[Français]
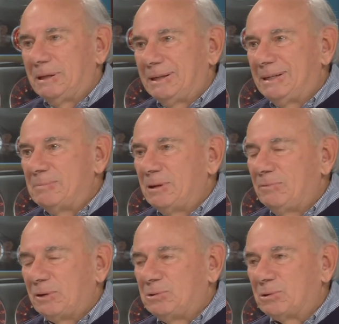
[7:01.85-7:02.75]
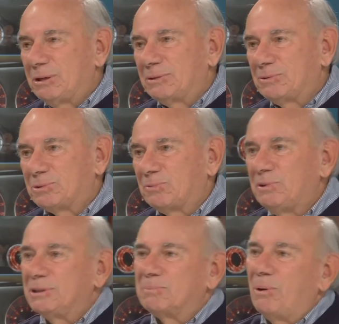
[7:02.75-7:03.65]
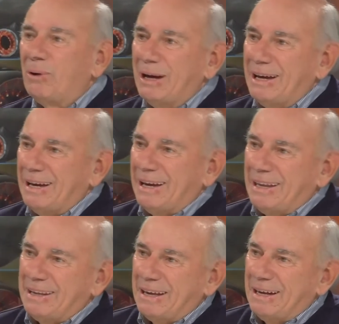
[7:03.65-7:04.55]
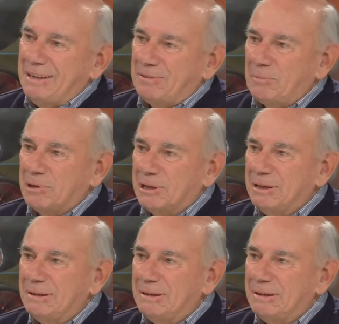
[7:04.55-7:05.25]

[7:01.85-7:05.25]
les manufacturiers ne suffisent pas à, les fabriquer. Bien, ils ne